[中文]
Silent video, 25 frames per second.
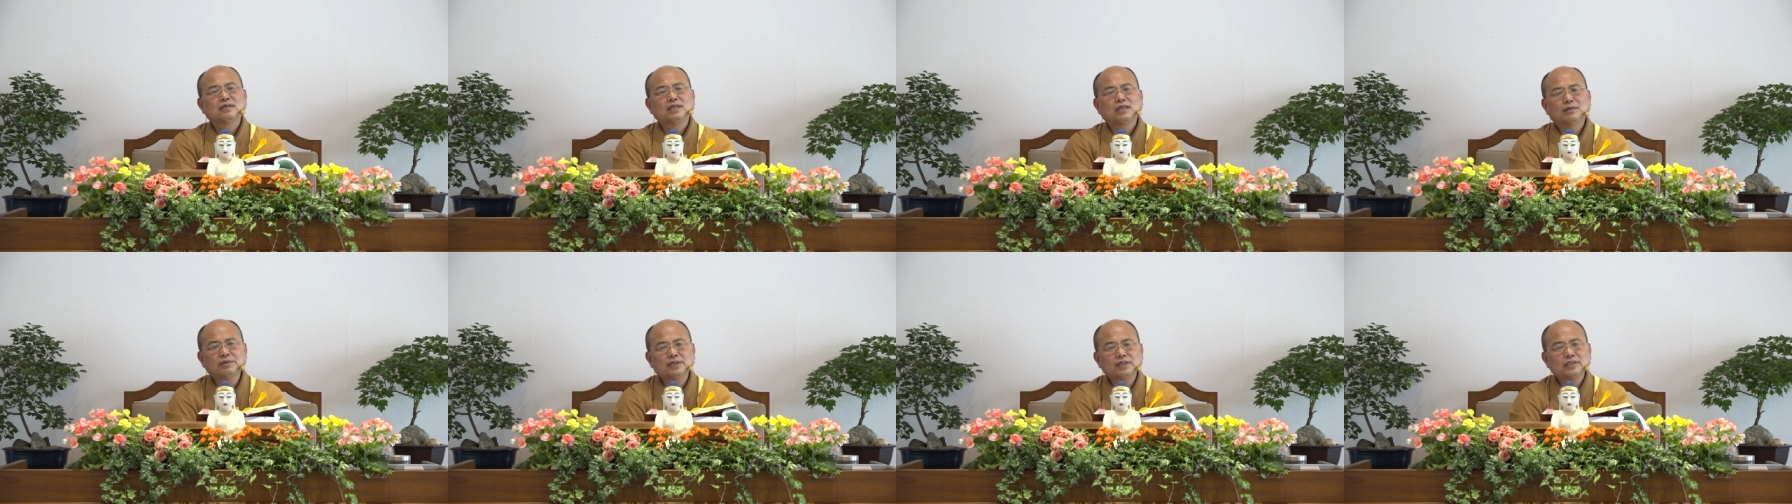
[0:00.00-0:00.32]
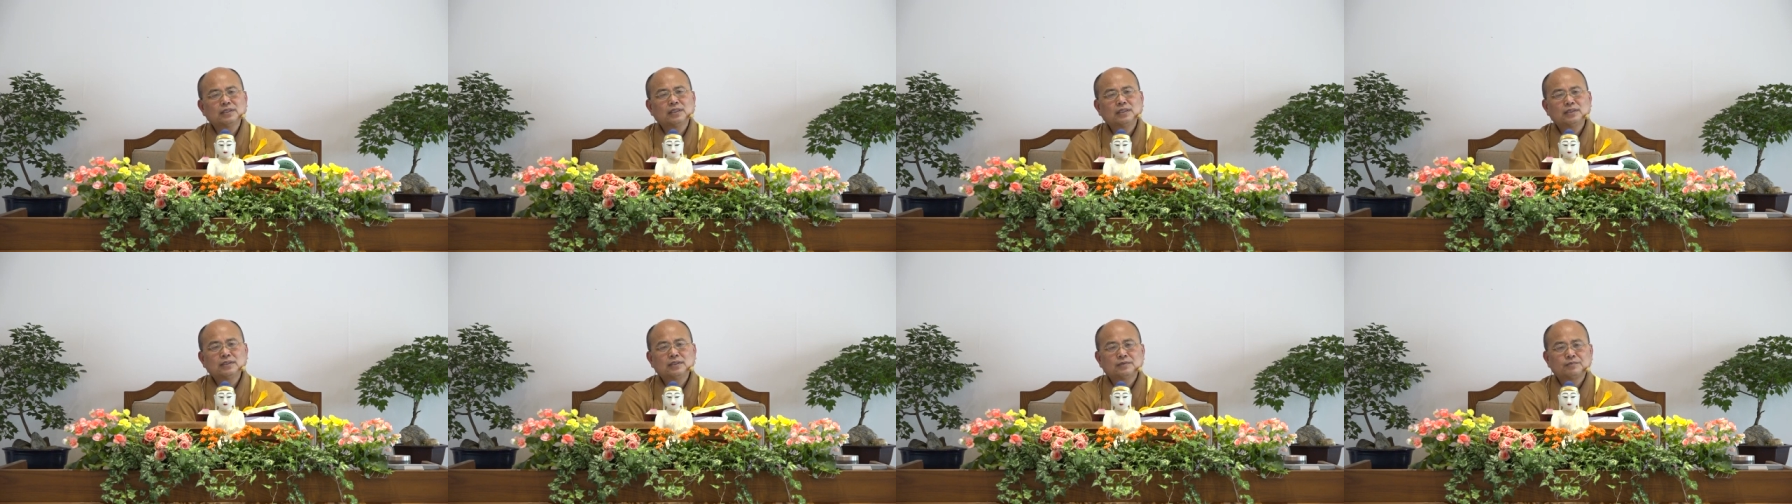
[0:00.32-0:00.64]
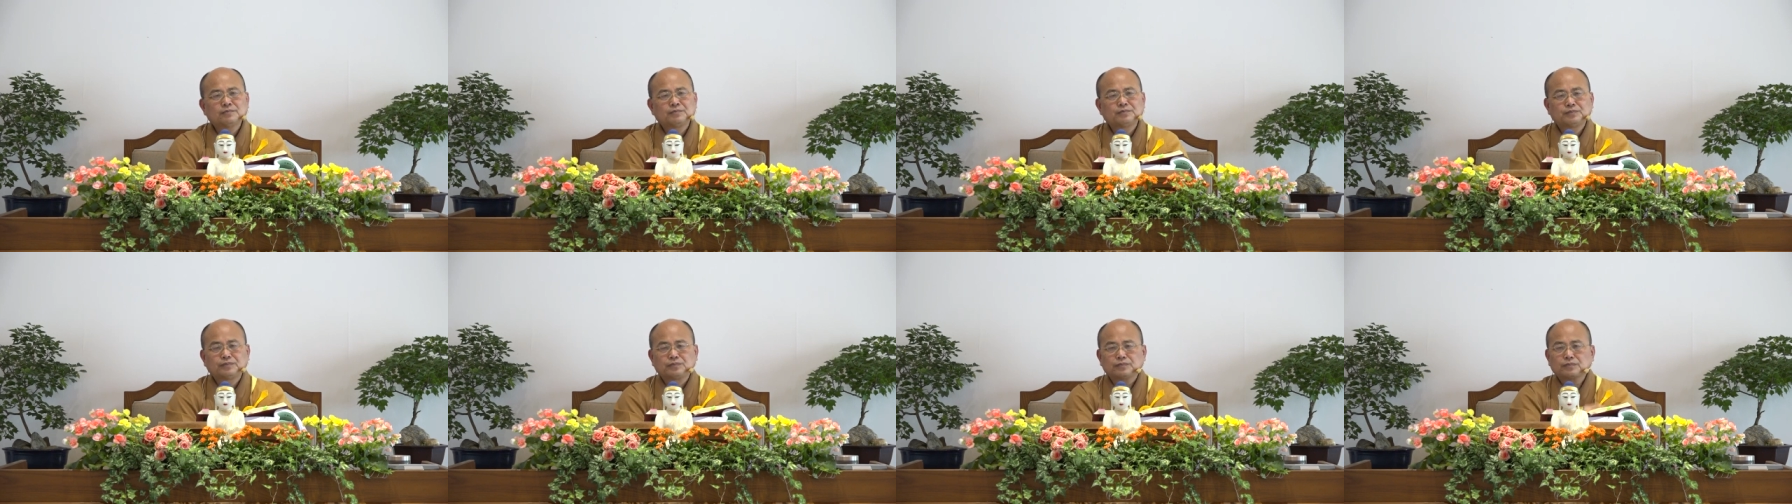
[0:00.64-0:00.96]
那么
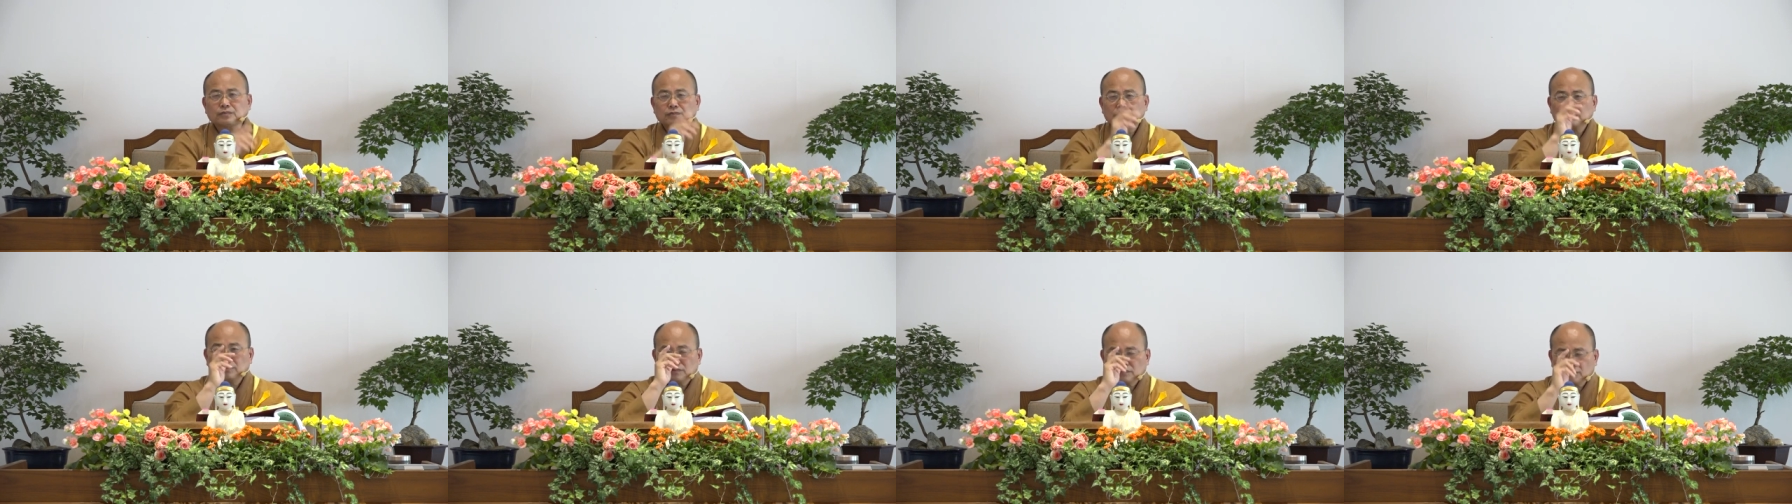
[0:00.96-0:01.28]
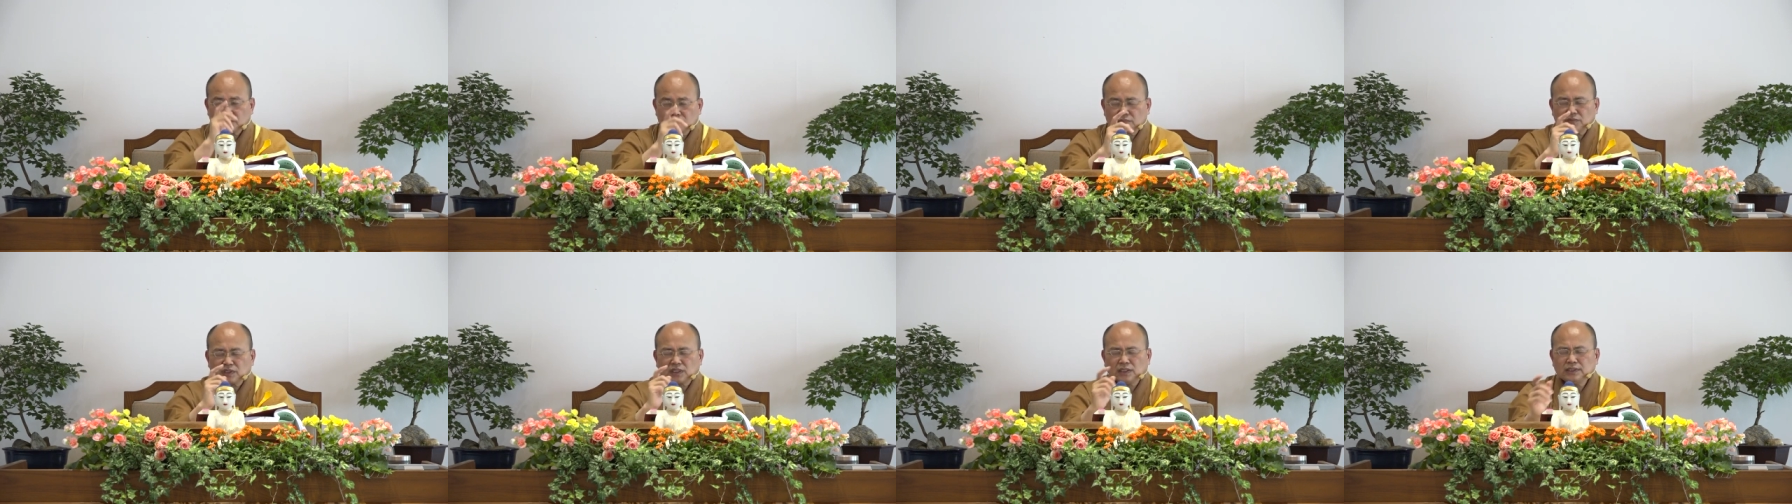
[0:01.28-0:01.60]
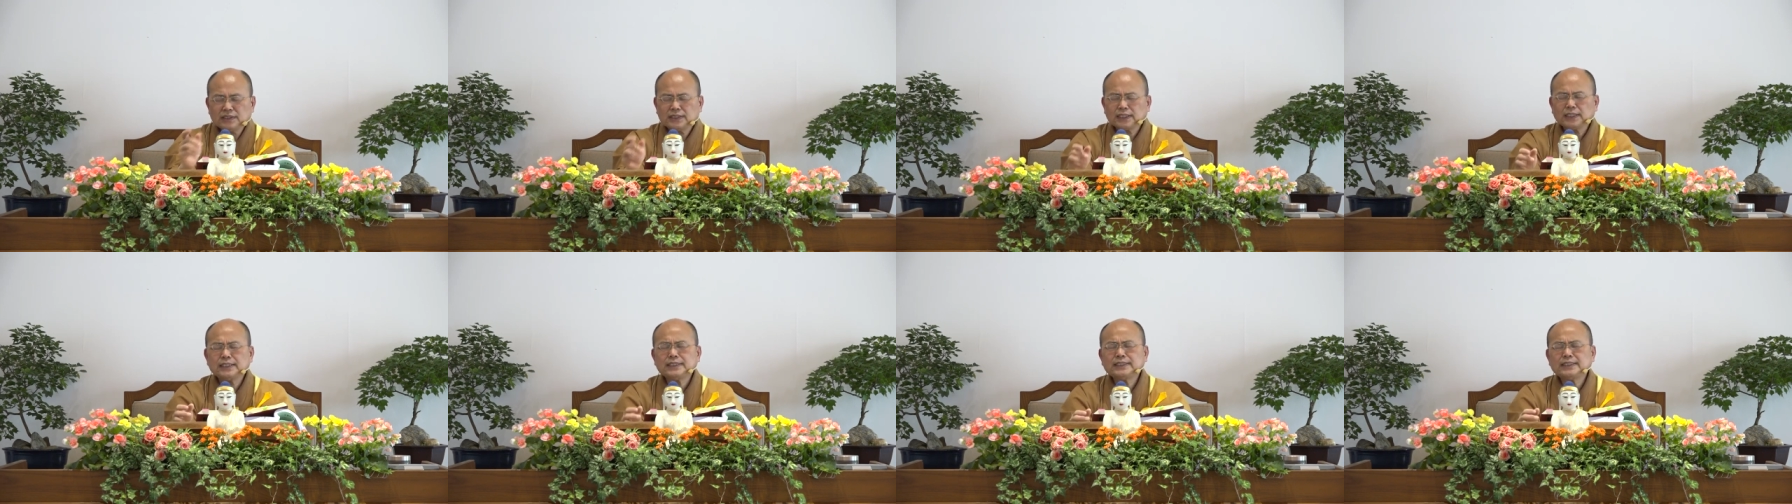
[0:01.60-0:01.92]

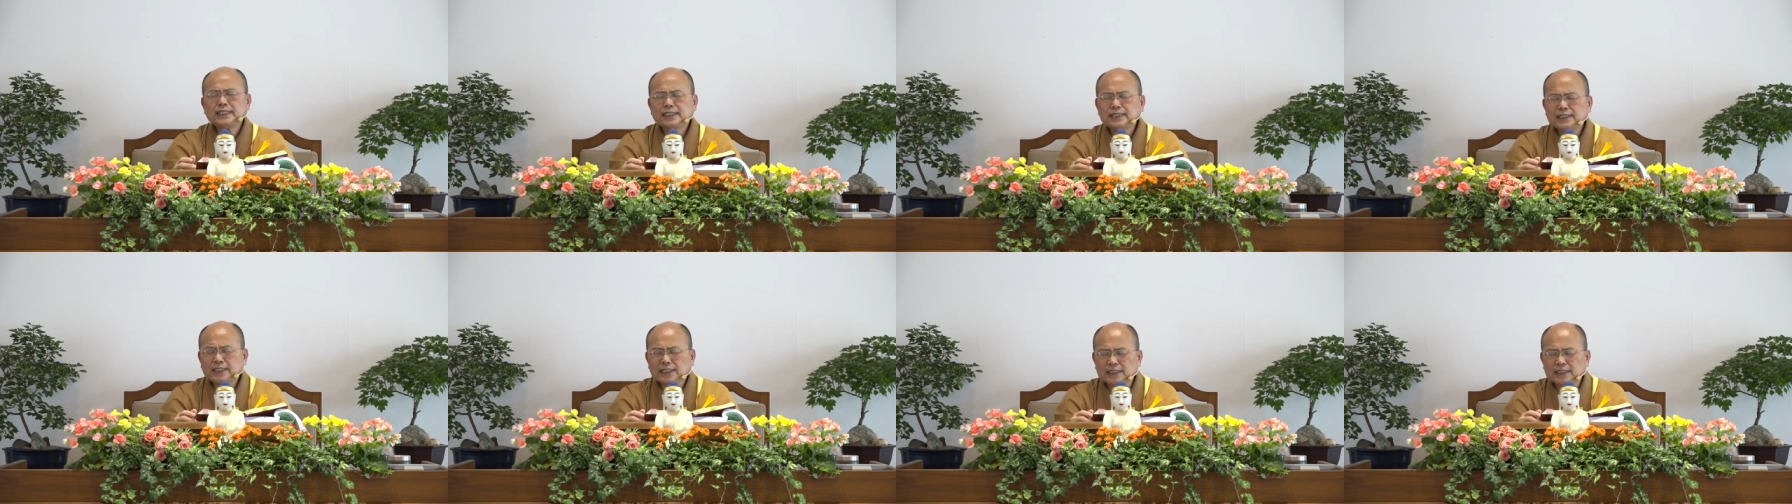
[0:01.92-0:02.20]
这一些